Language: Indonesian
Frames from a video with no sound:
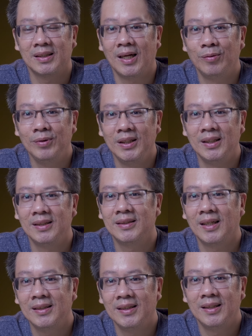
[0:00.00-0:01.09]
ketahui,
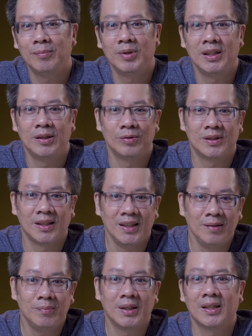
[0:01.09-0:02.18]
saya tidak begitu
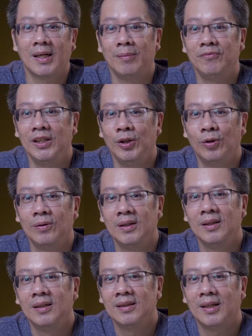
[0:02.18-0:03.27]
sering merekam video.
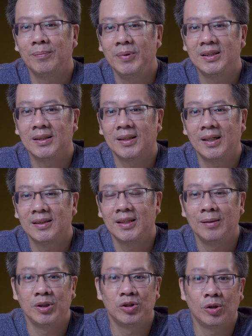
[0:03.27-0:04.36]
Tapi setelah
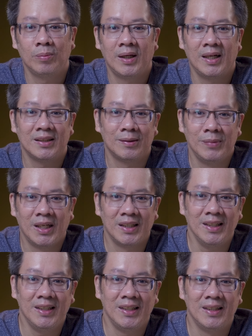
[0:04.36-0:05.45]
saya mencoba S9
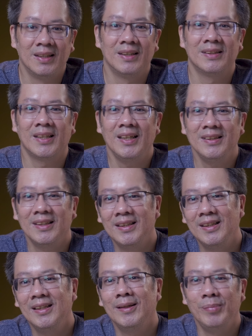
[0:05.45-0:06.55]
ini, saya
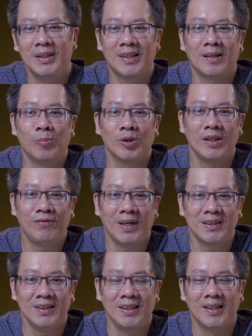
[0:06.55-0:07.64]
jadi lebih
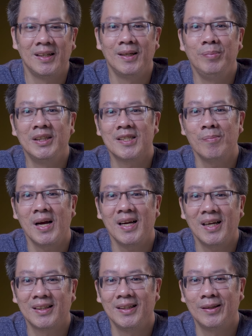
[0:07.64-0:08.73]
termotivasi, lebih
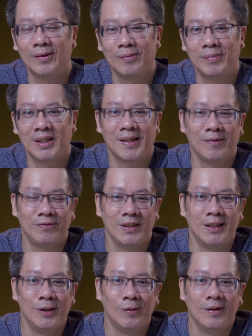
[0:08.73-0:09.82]
semangat gitu loh merekam
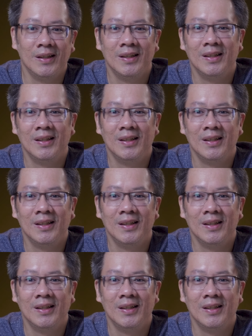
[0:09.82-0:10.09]
video.